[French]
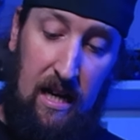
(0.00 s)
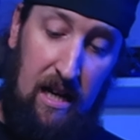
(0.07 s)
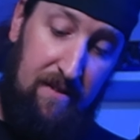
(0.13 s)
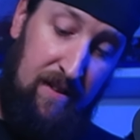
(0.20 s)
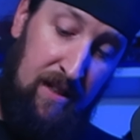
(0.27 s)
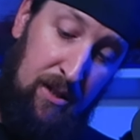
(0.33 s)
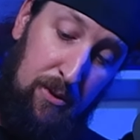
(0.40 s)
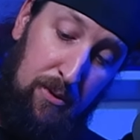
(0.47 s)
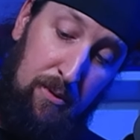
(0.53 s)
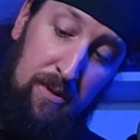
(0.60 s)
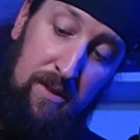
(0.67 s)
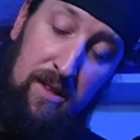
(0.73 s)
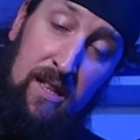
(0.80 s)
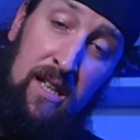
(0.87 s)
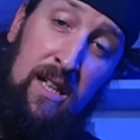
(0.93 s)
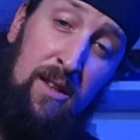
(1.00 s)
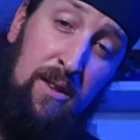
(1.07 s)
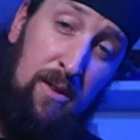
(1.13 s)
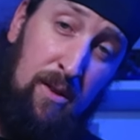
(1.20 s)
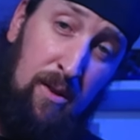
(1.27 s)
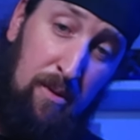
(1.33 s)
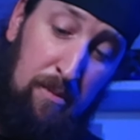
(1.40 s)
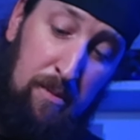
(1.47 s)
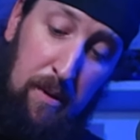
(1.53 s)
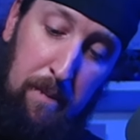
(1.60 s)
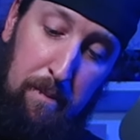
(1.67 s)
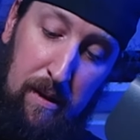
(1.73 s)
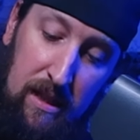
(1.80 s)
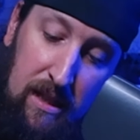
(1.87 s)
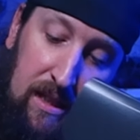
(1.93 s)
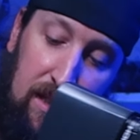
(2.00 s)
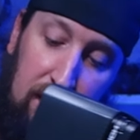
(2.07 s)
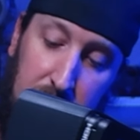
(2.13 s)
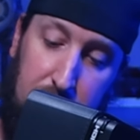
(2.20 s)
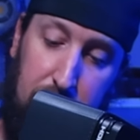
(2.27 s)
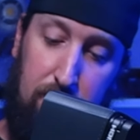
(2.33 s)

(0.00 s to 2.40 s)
avec une énorme batterie.